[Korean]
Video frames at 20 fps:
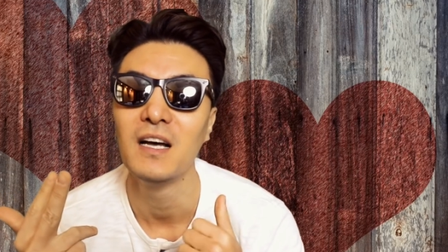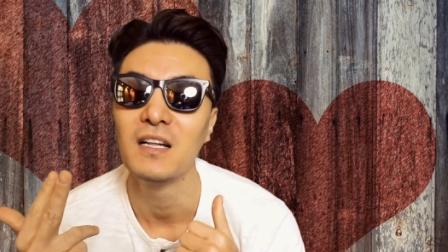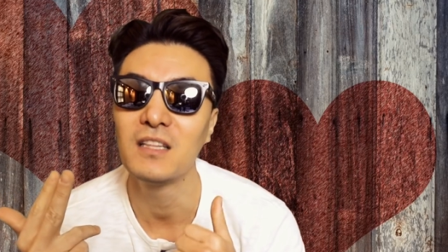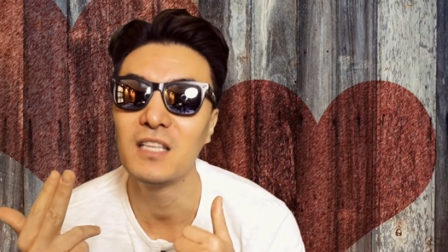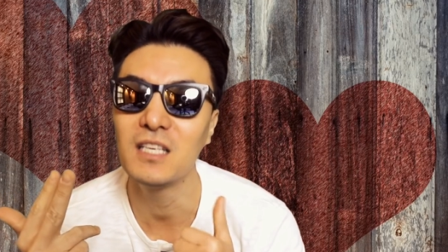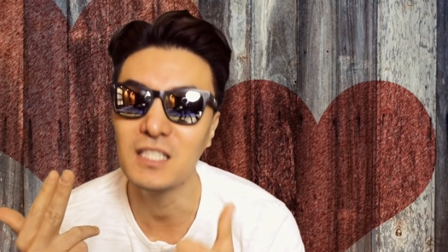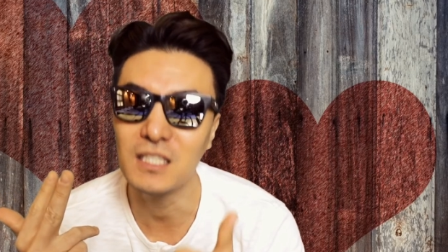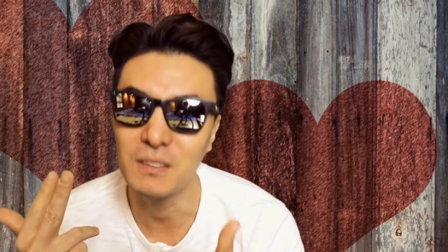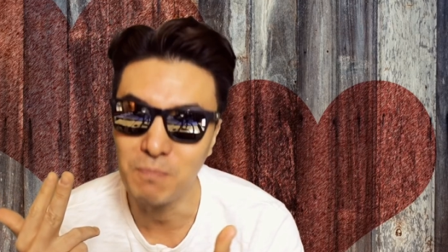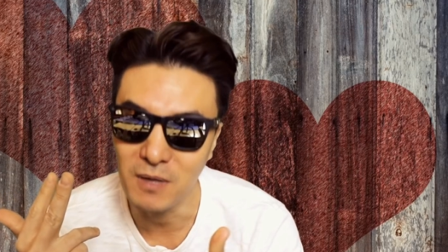
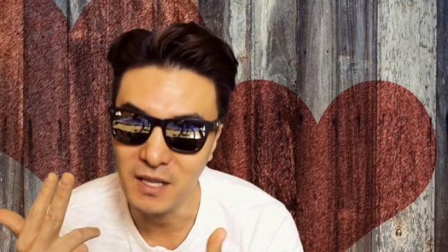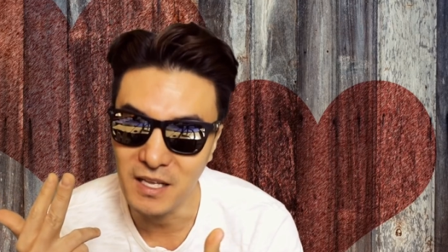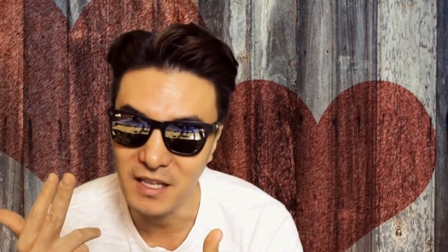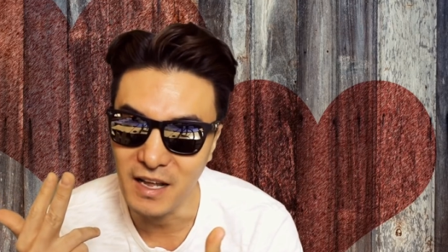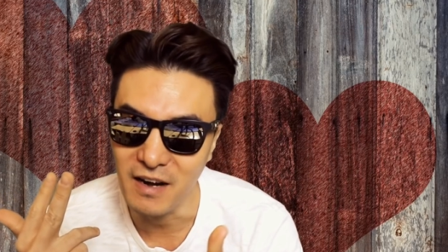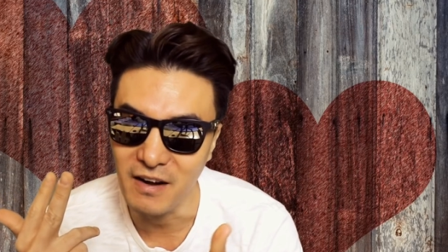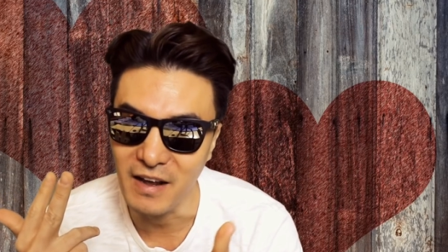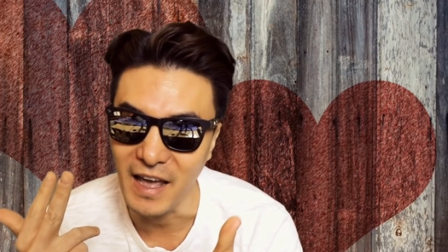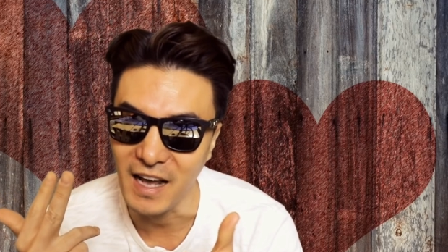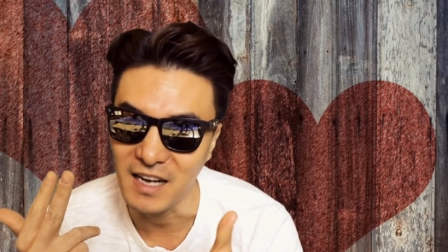
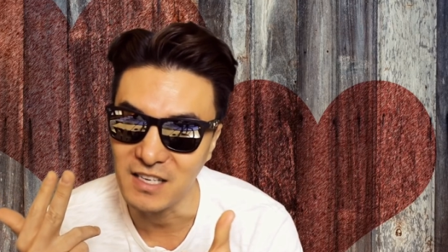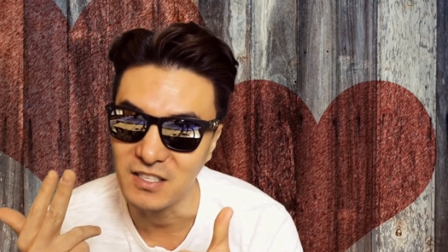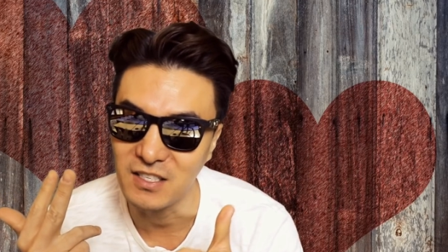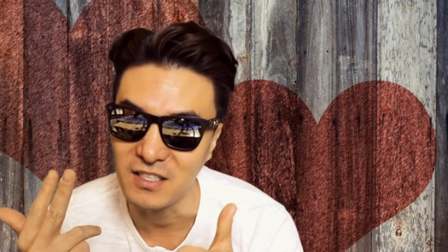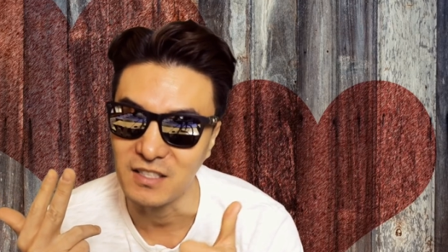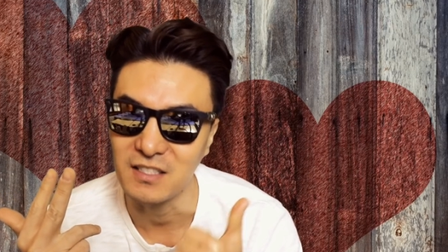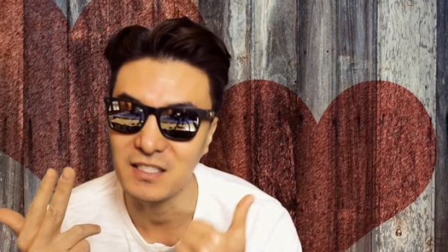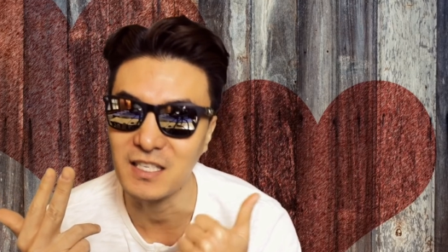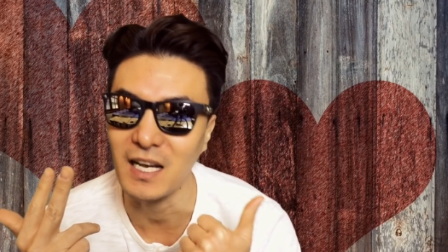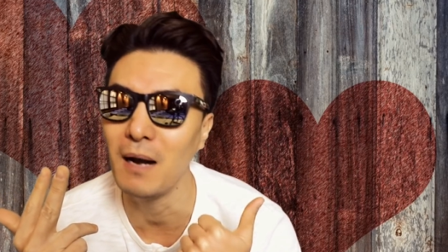disciplinary
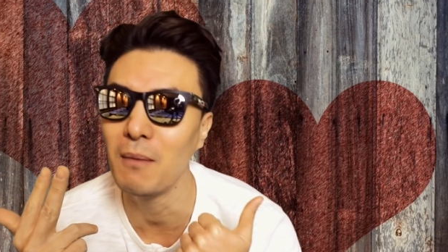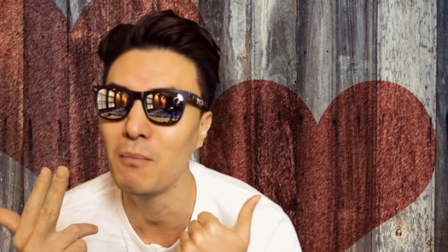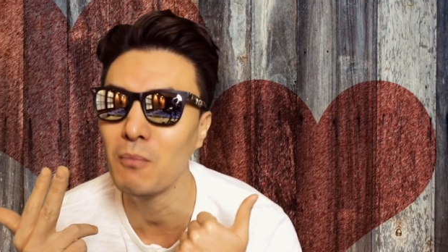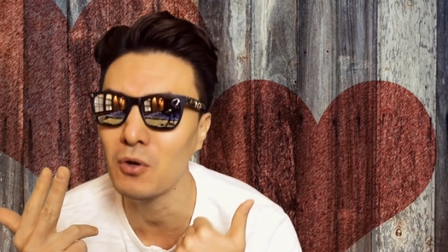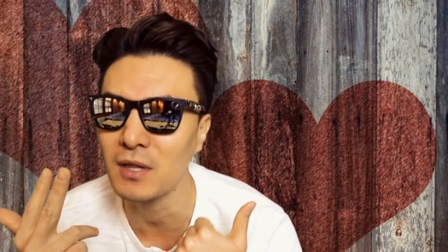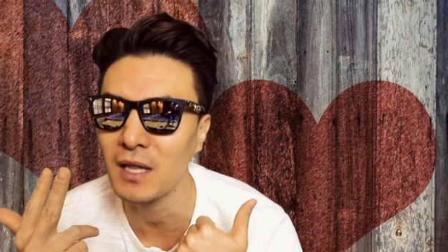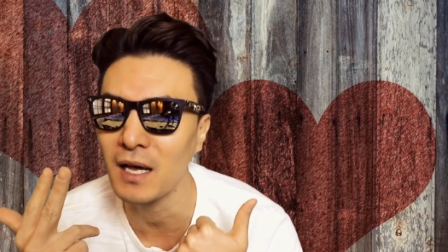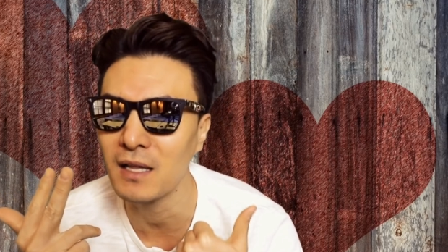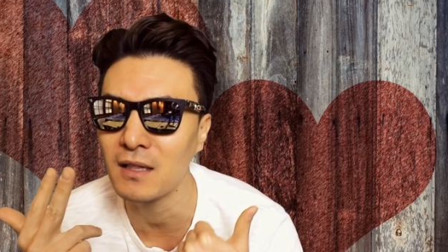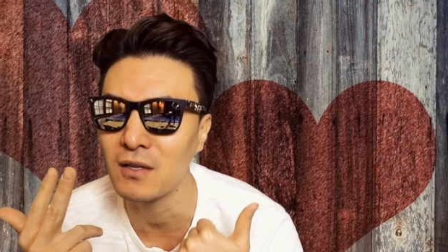action
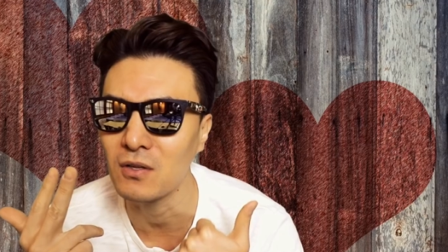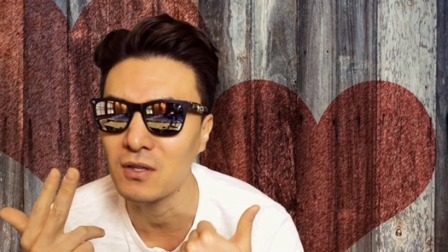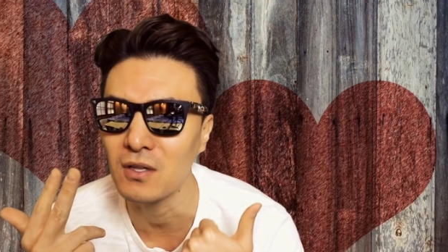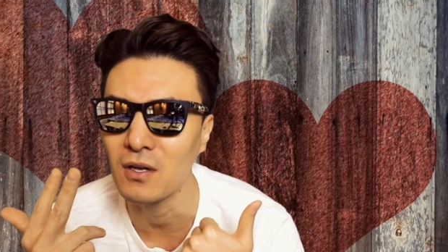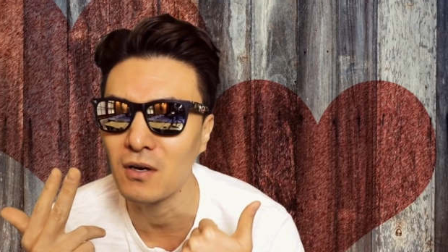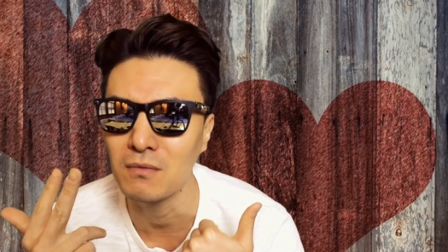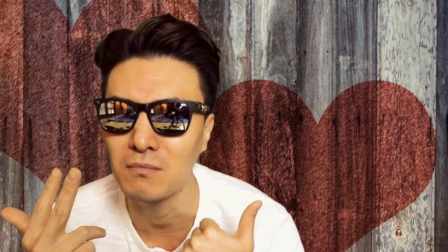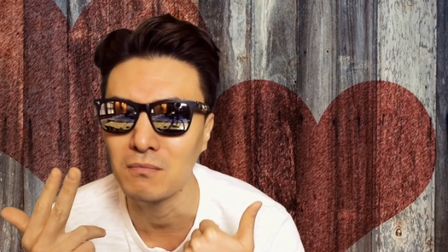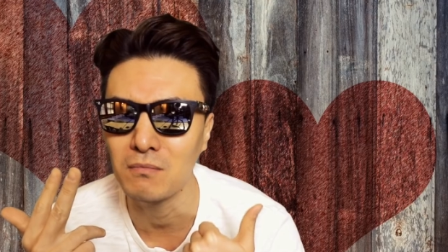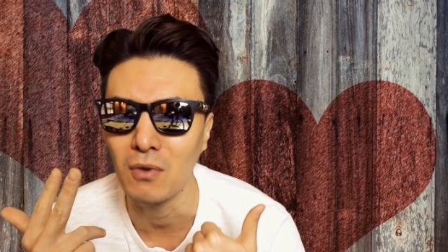잘못한
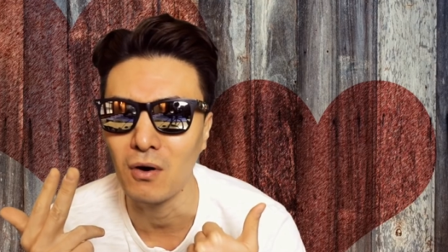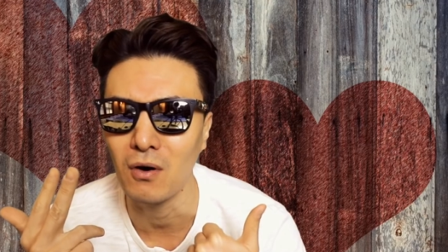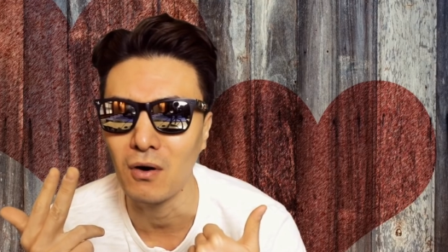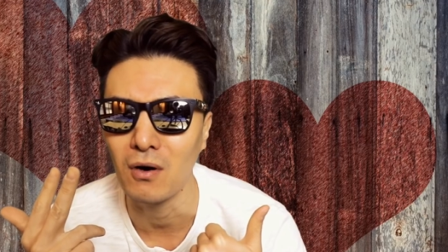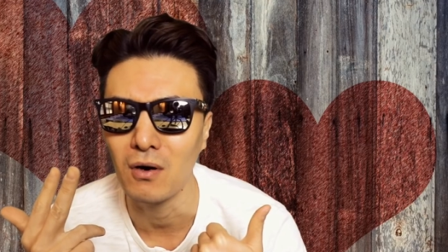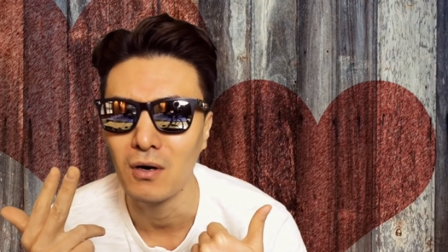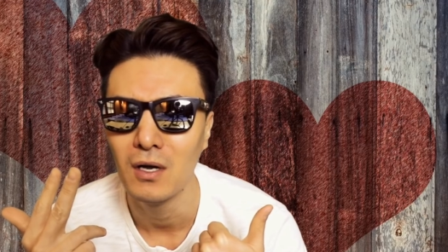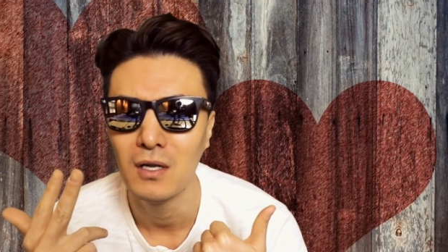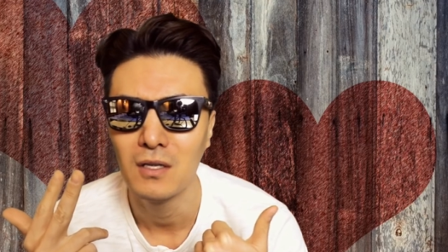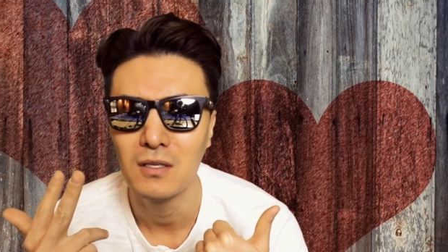어떤 뭐